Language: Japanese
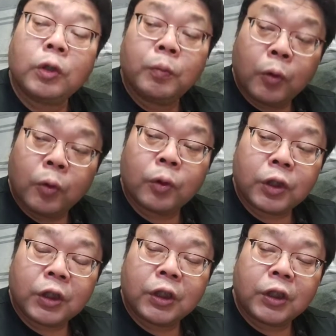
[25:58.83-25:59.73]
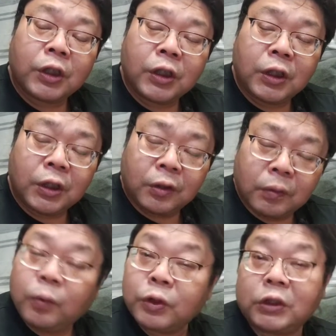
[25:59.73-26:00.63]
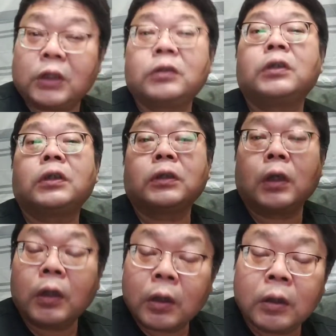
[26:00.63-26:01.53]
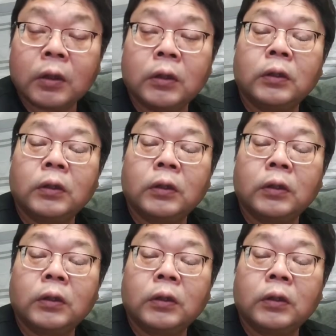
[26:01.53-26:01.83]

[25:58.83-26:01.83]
よりもキーは押しやすいですかね。